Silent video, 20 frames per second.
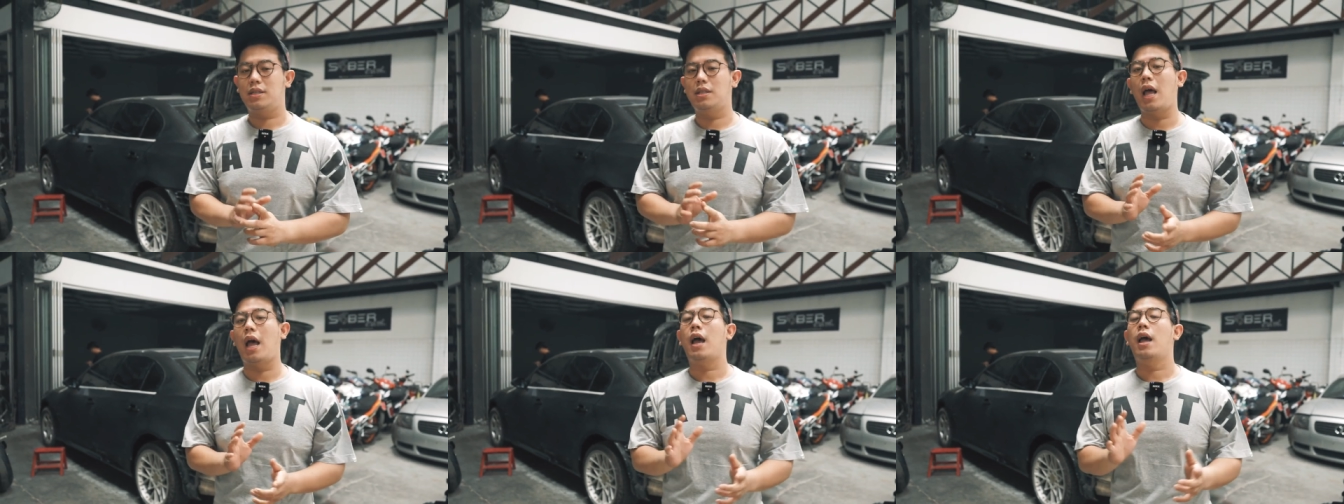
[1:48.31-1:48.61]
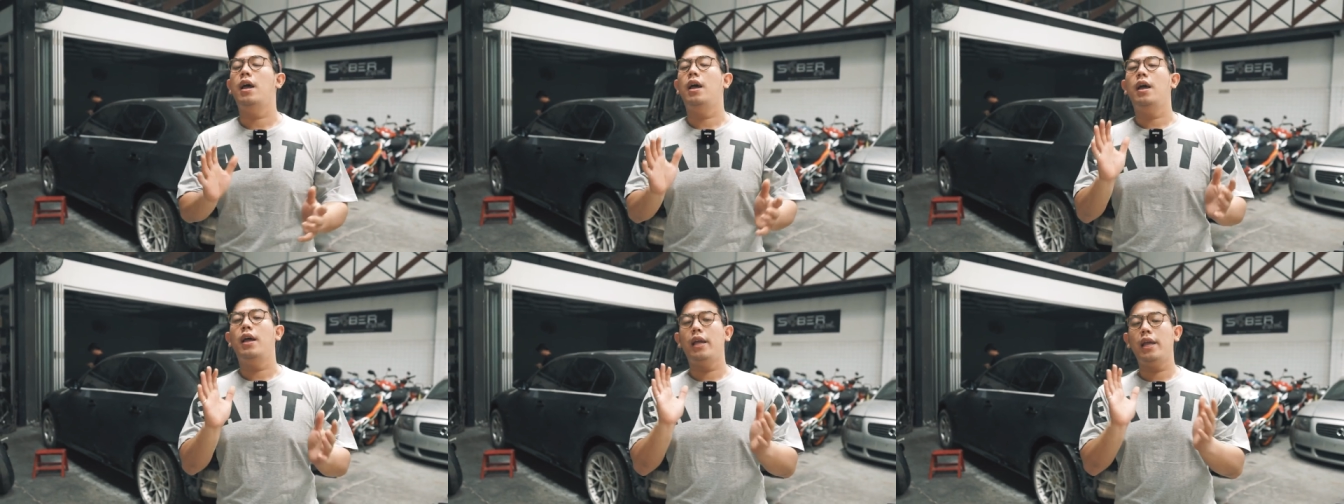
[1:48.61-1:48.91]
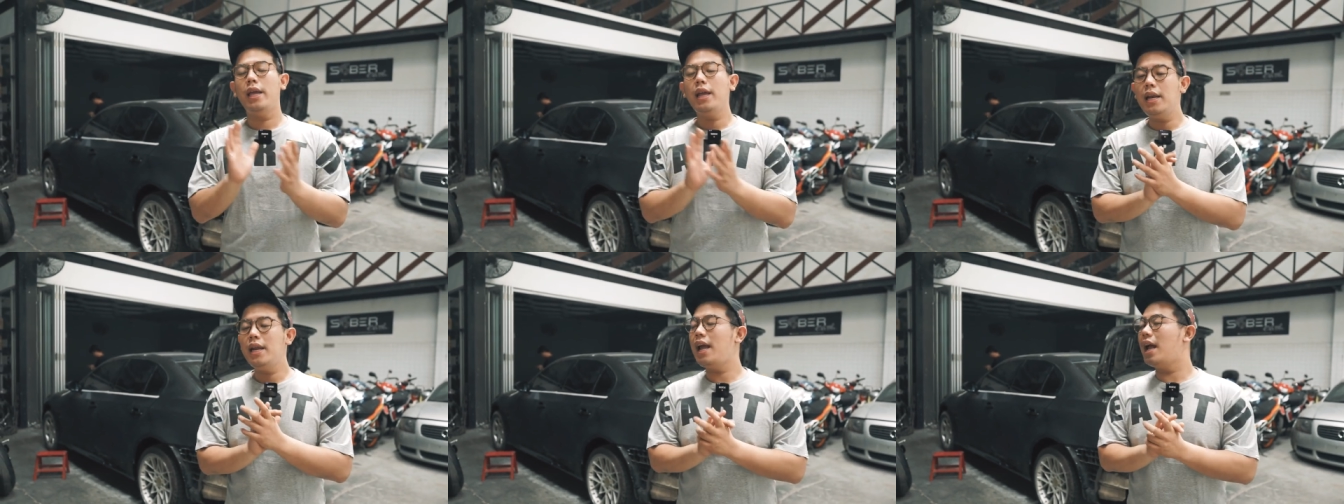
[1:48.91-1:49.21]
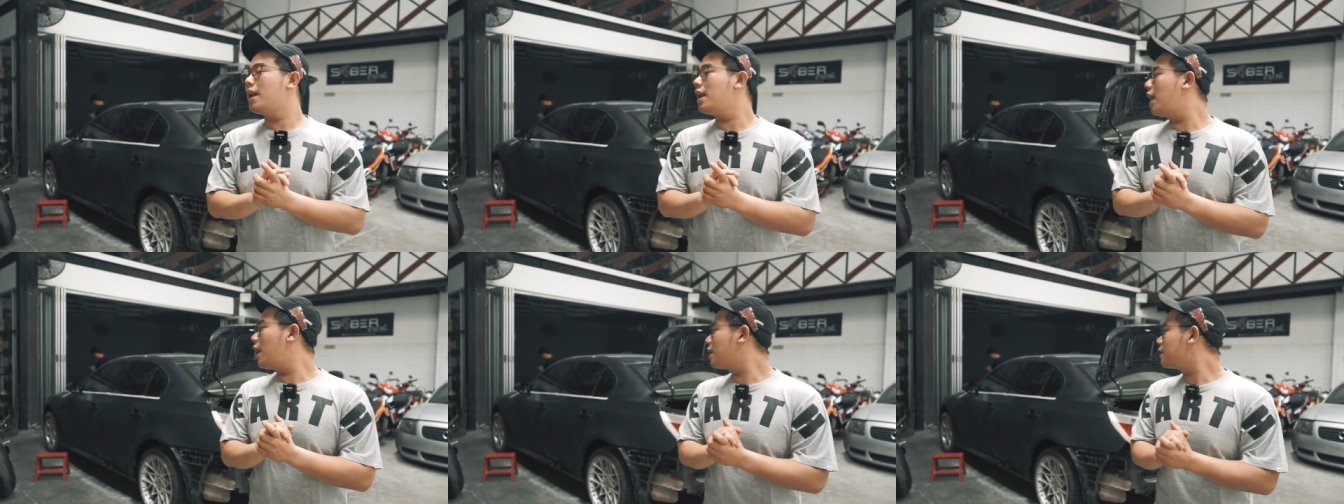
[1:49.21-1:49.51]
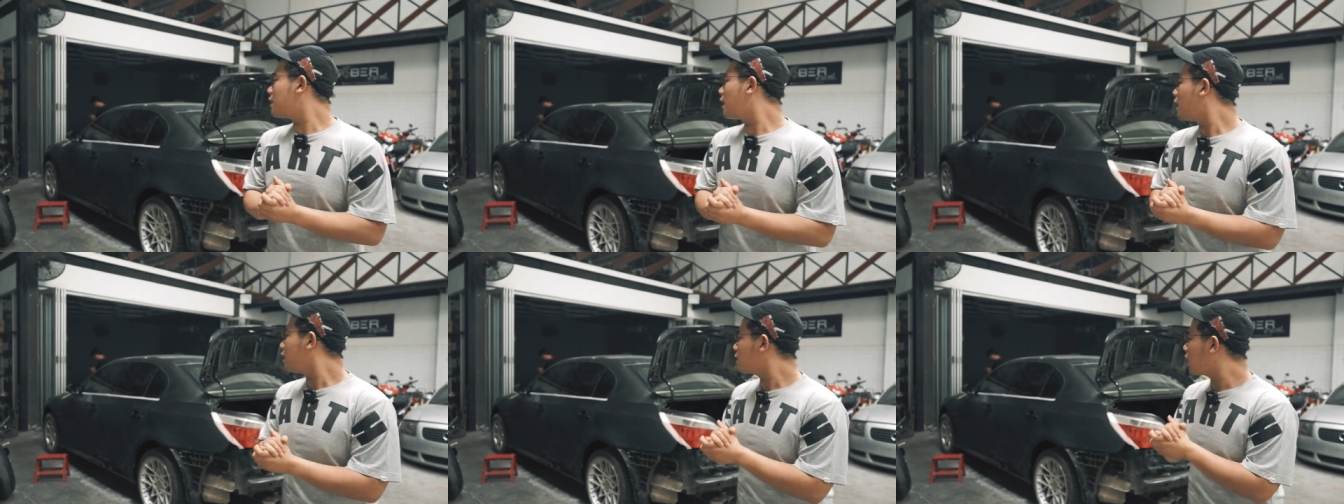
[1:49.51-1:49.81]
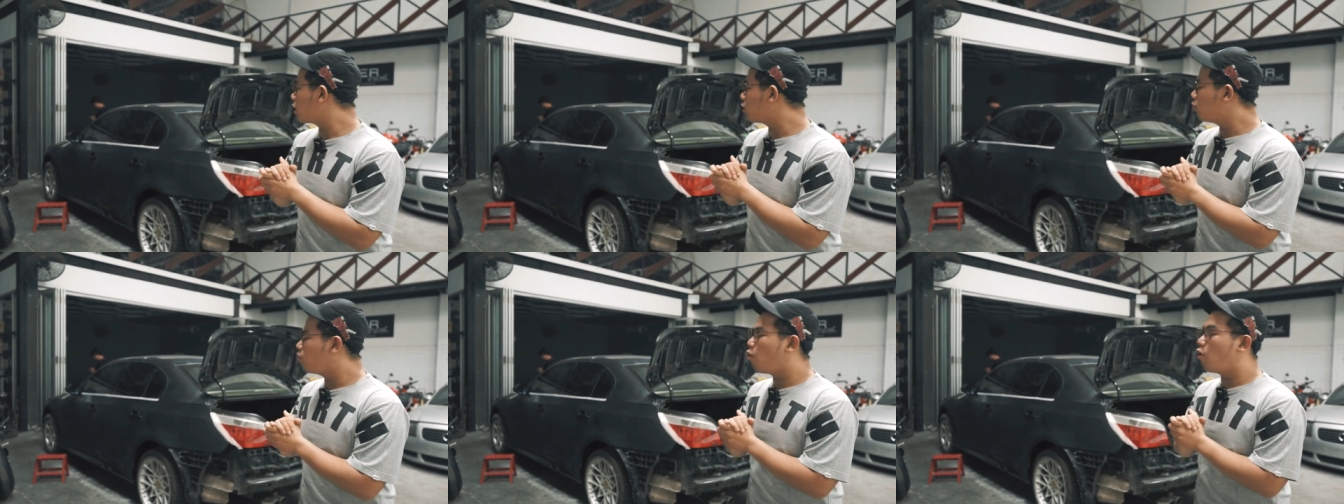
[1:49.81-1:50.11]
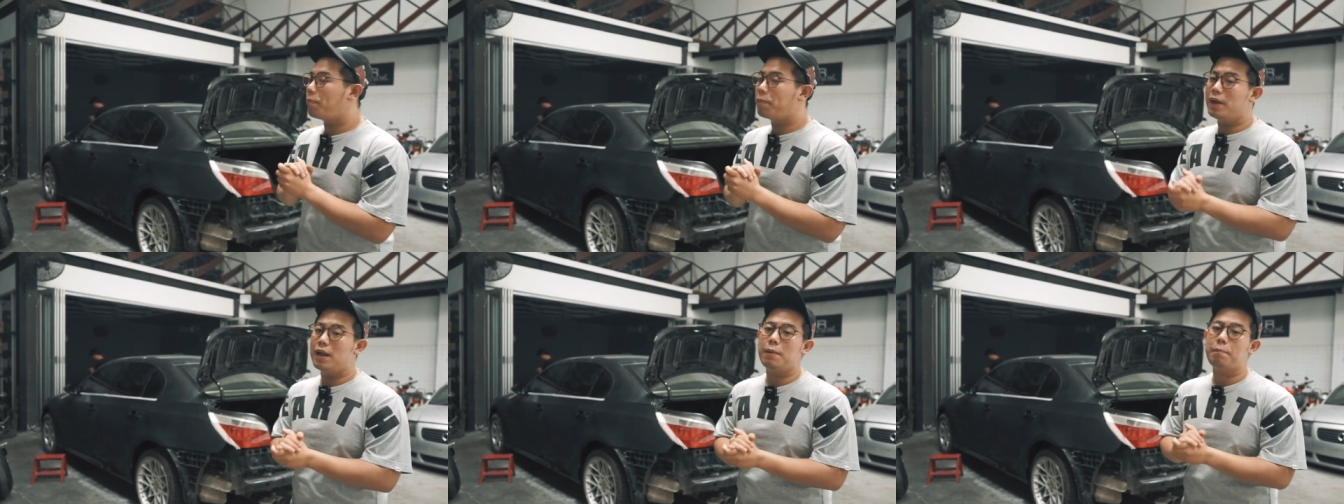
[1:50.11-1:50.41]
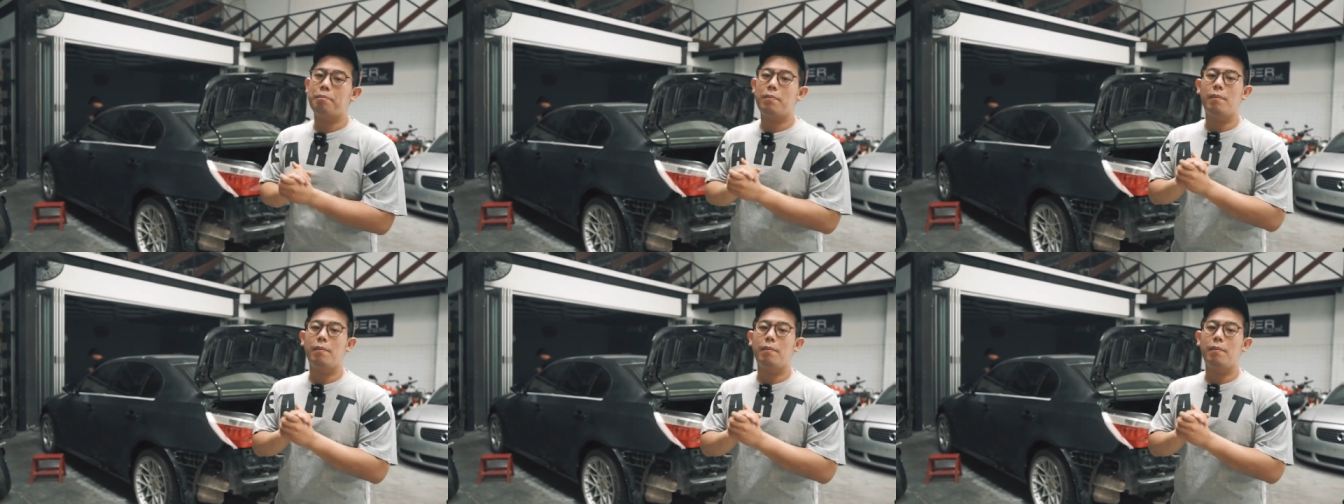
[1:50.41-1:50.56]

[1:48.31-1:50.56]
Nah, ini adalah salah satu mobil